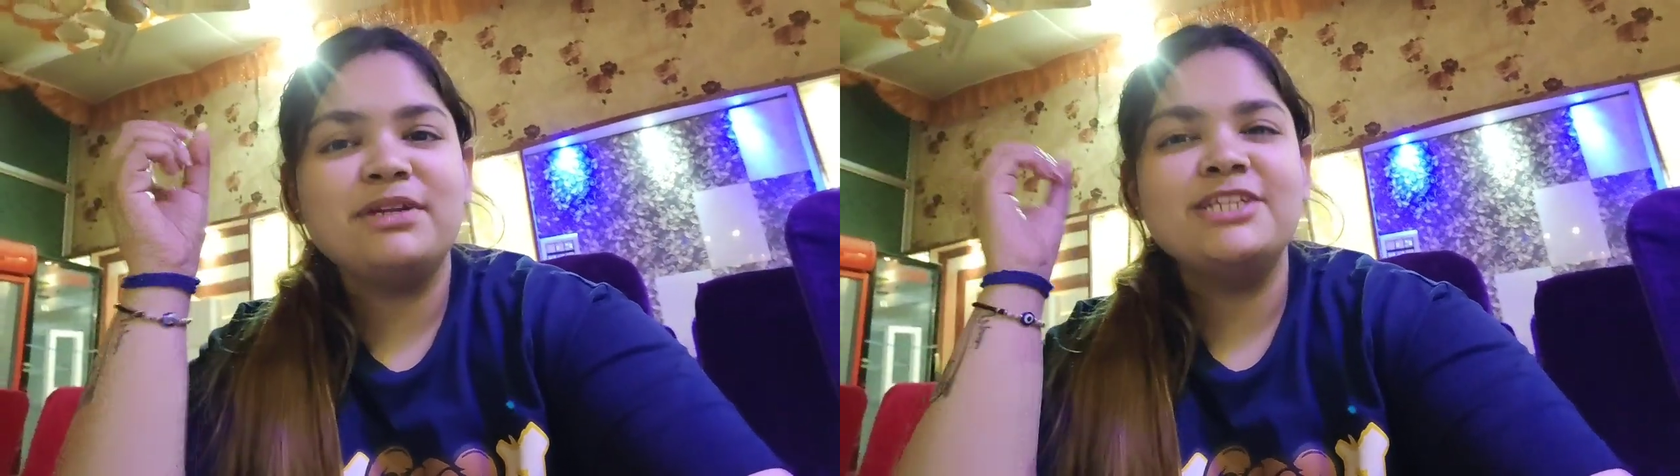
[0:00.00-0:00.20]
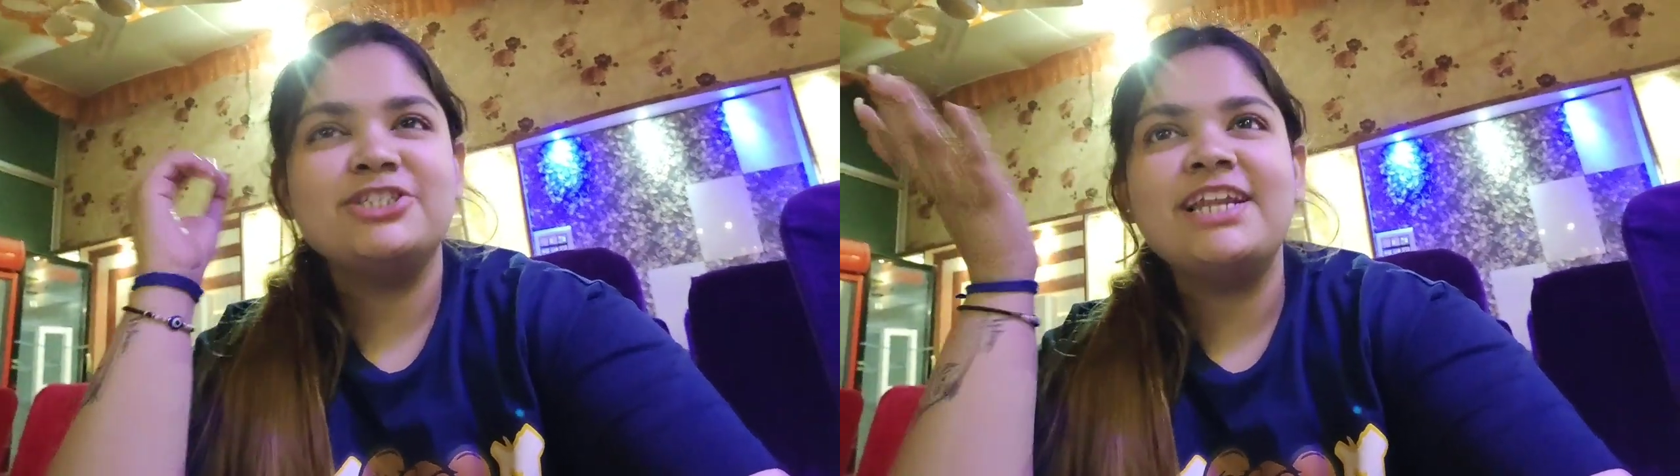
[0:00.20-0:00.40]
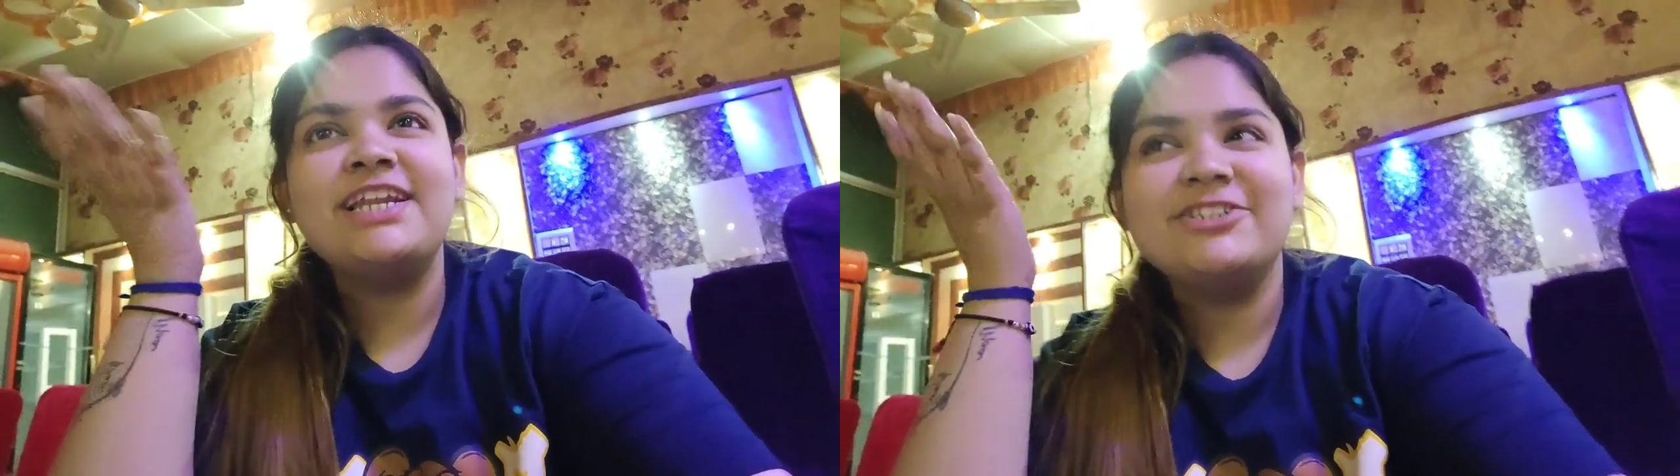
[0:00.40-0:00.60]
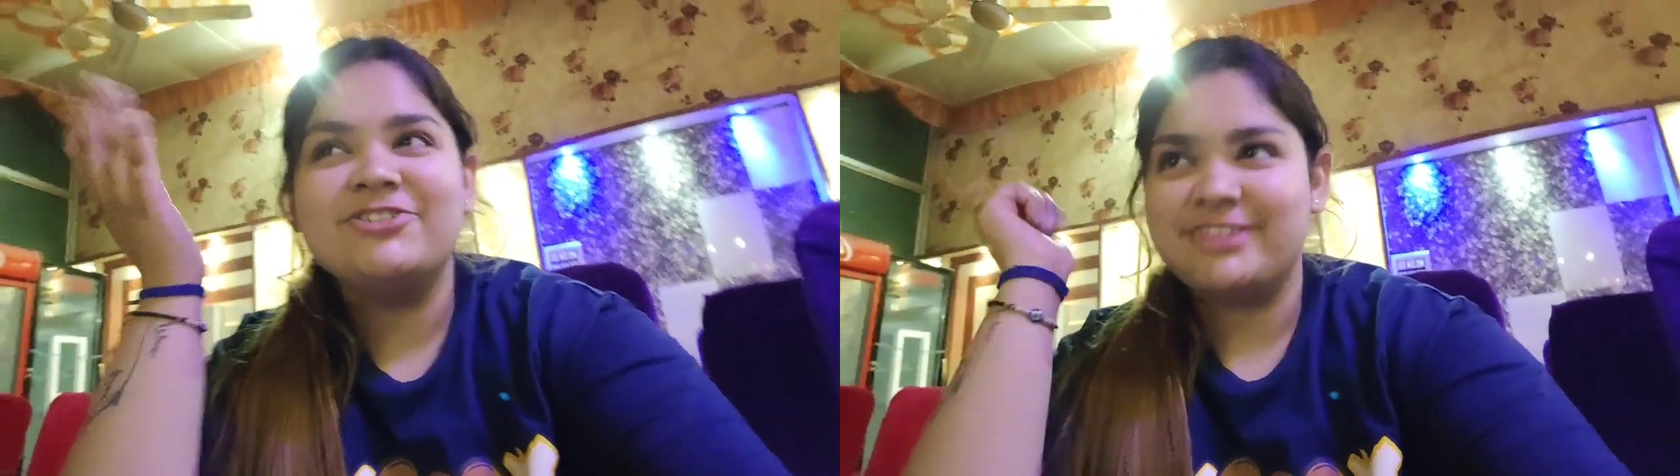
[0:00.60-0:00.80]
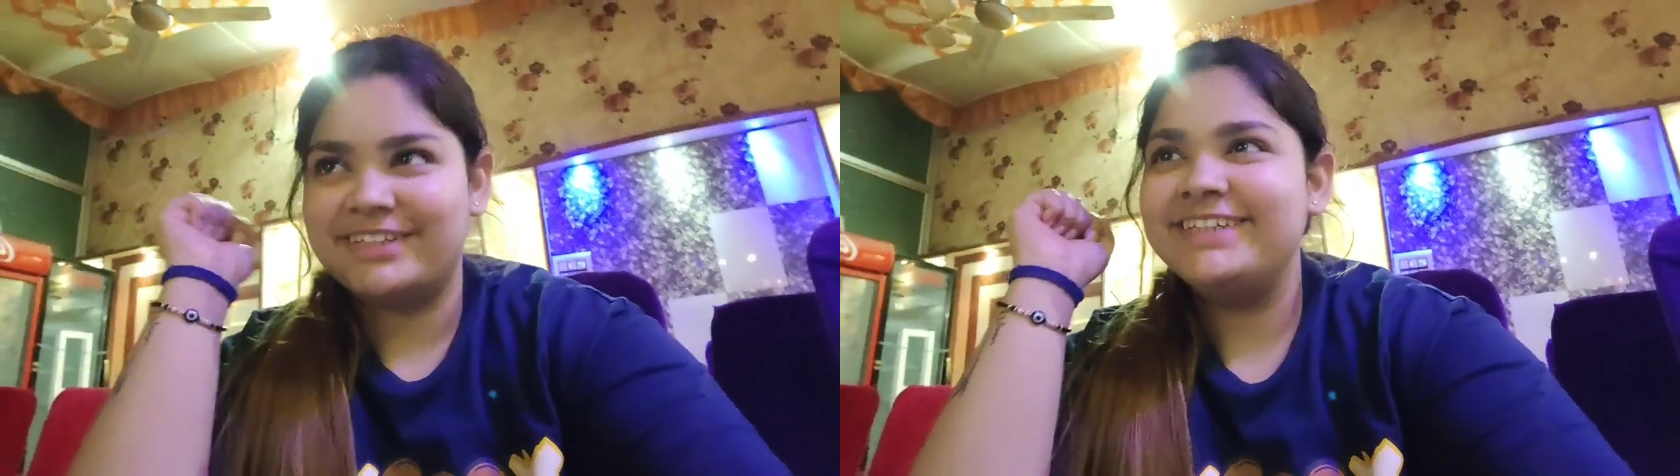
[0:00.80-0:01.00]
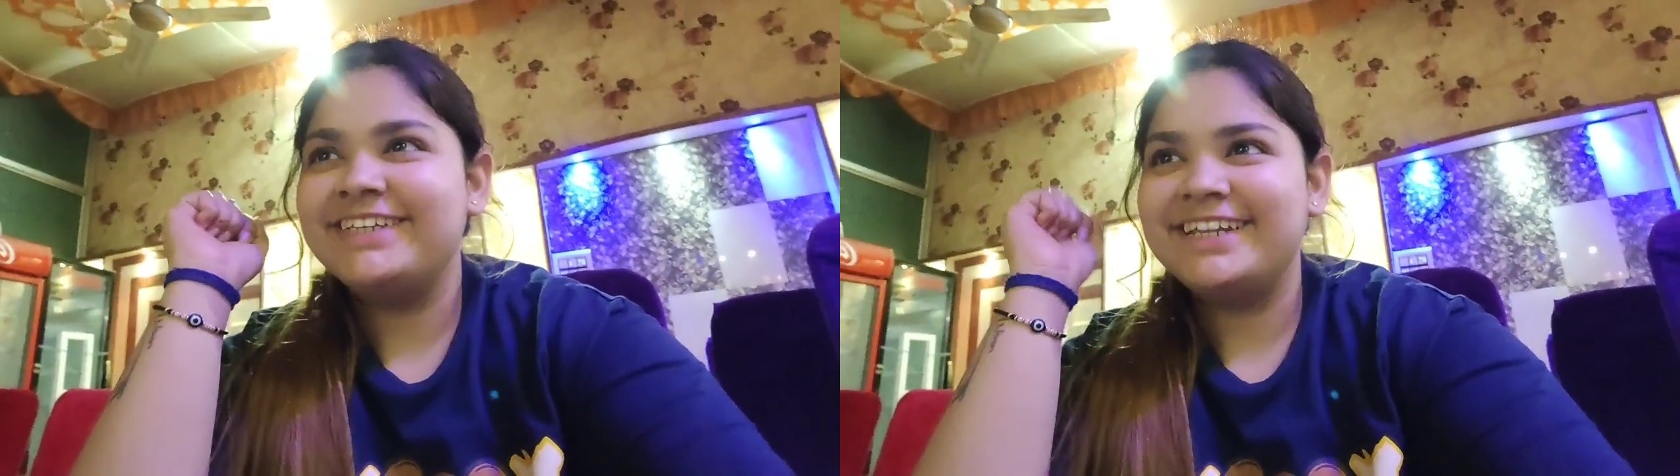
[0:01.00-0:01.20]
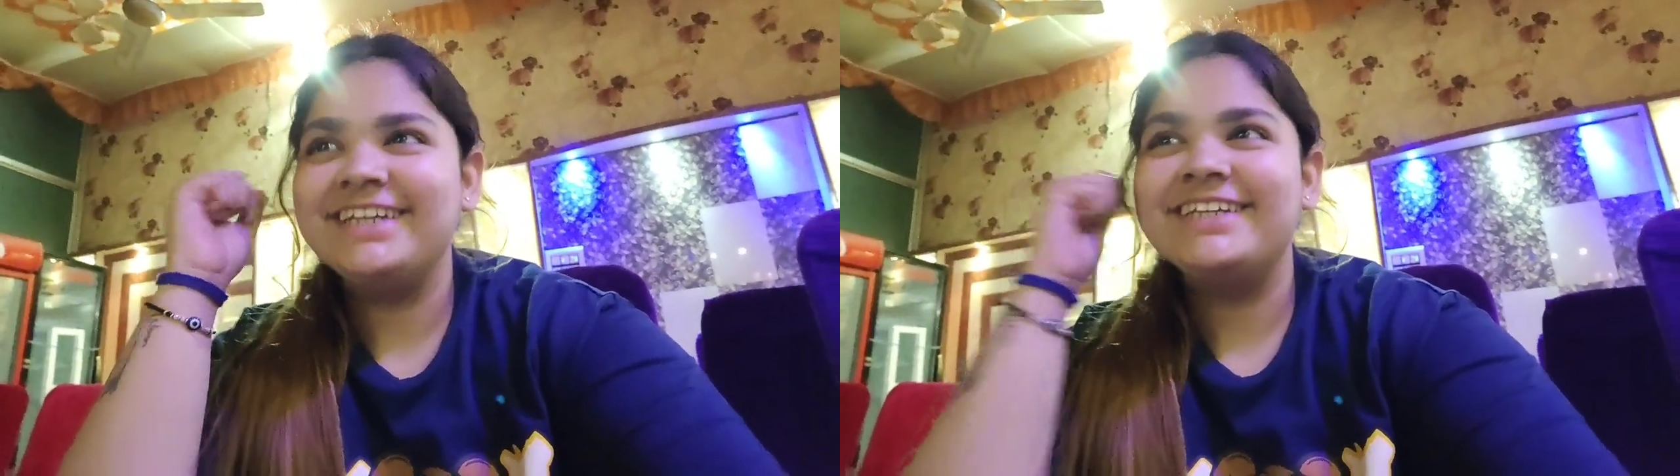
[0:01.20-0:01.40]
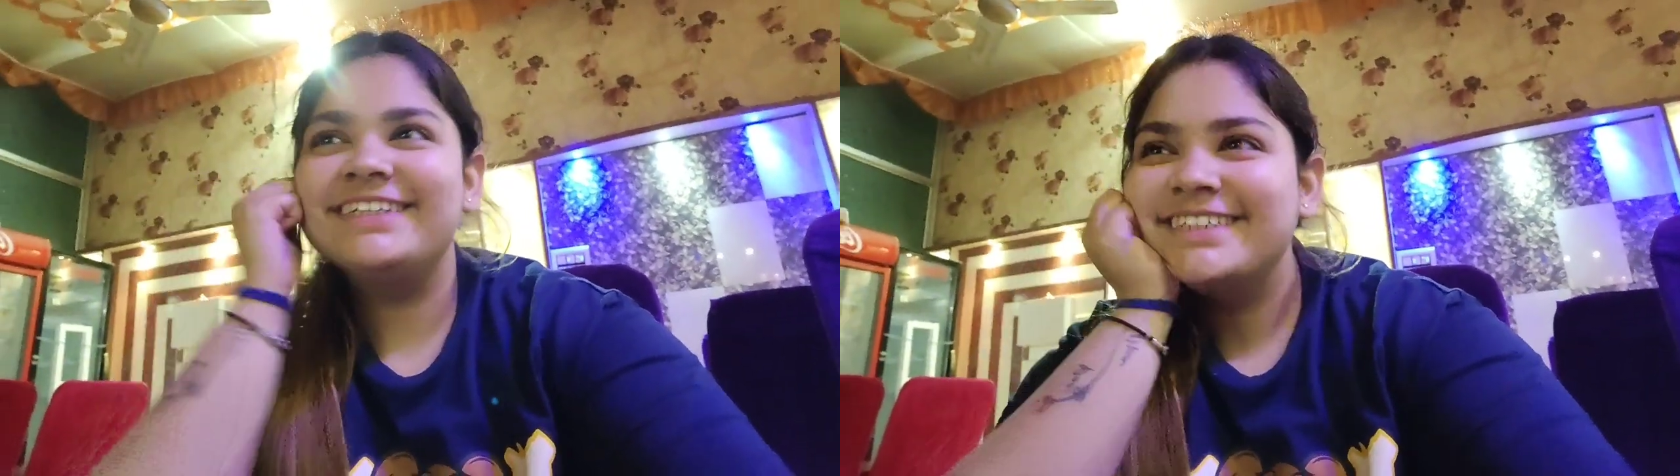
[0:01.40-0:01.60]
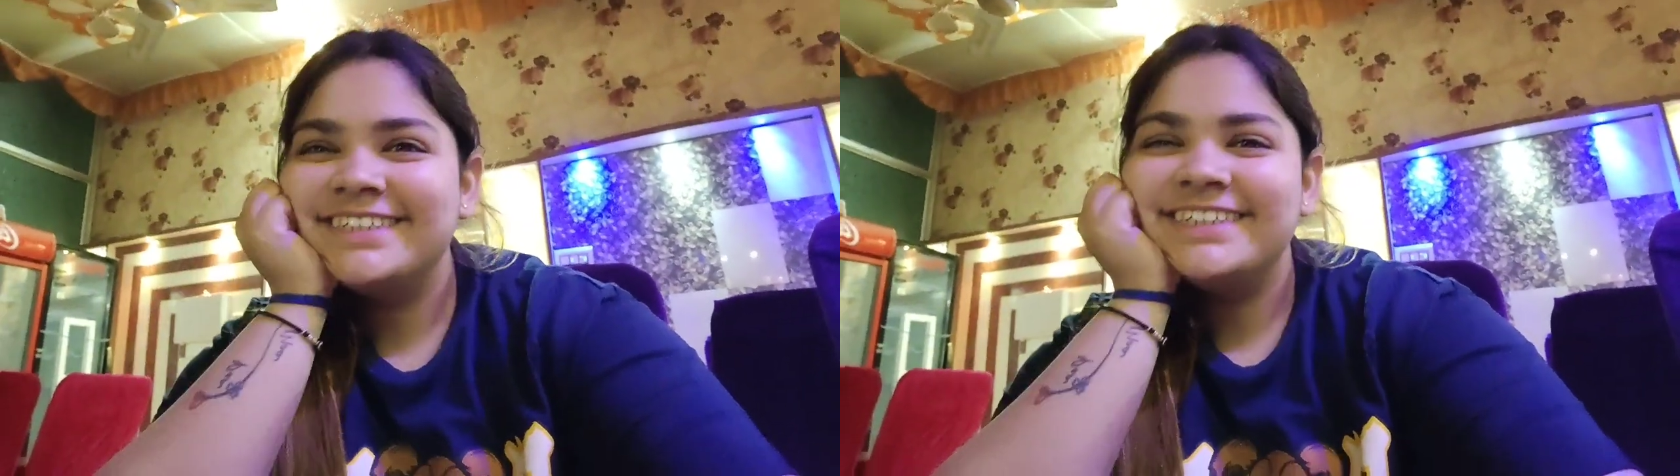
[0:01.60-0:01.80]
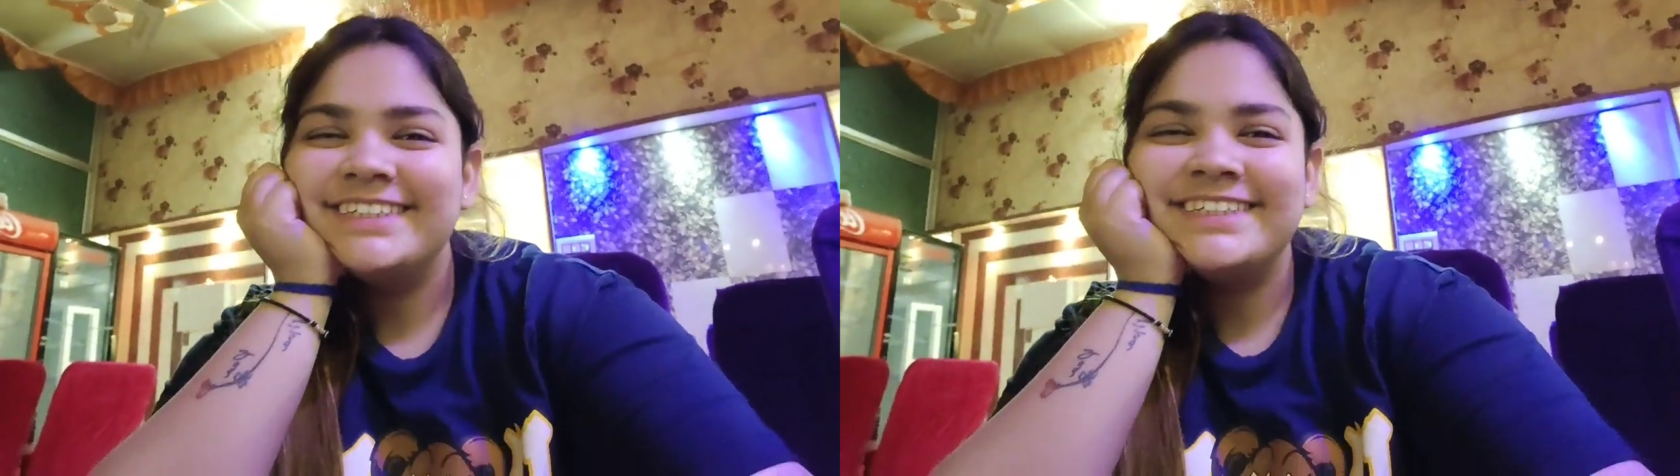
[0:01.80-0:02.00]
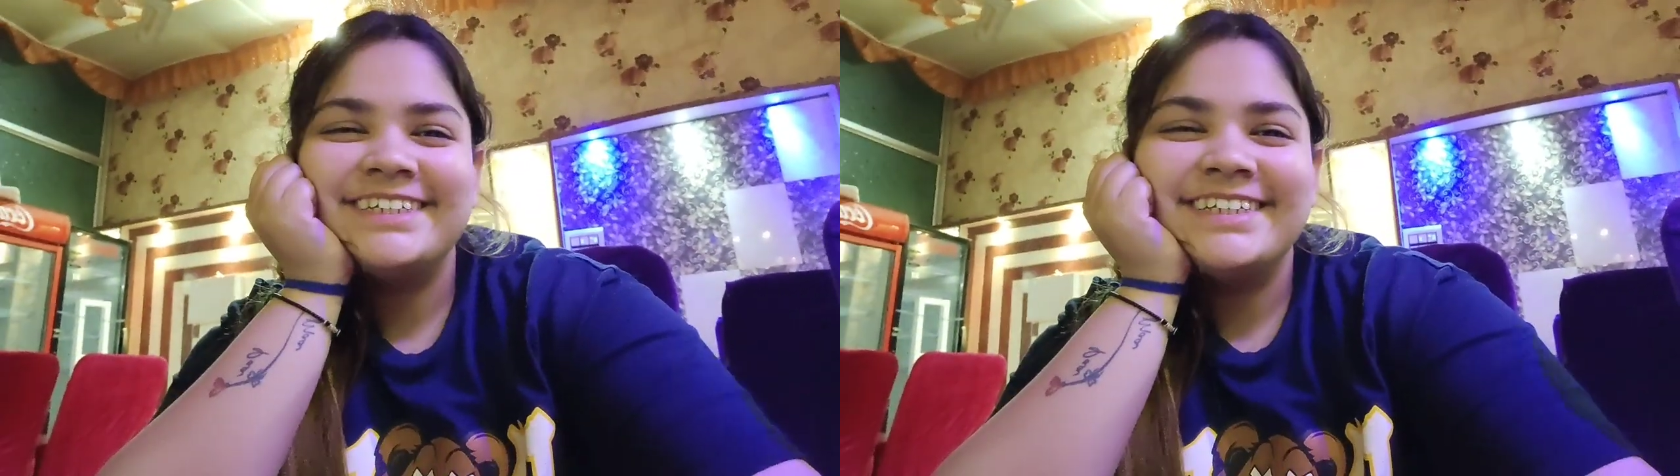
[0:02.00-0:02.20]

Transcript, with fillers: ब्रंच है लंच नहीं है ना